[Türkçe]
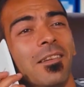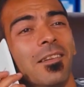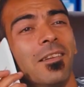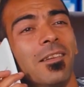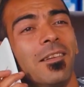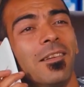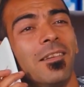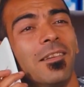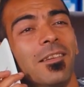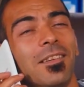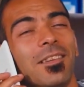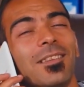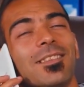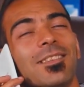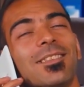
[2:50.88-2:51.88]
gitmez
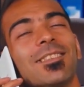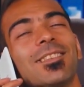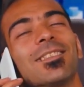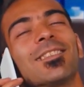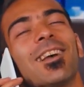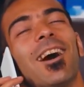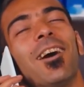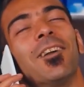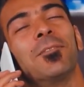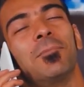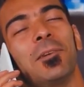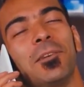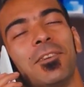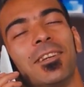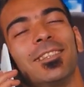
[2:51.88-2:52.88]
sikik. Sağ
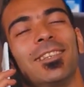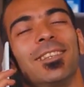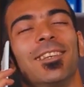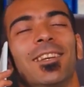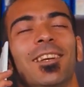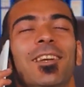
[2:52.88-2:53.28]
olun beyefendi.